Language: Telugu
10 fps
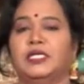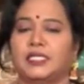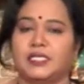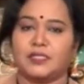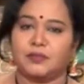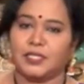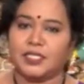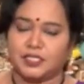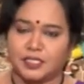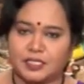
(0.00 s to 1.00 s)
తినటం
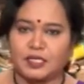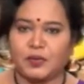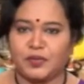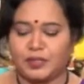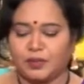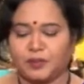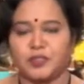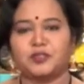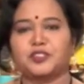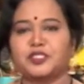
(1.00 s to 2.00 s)
అనేది చేస్తూ ఉంటారు
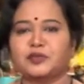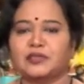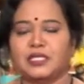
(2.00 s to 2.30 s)
అప్పుడు కొంచెం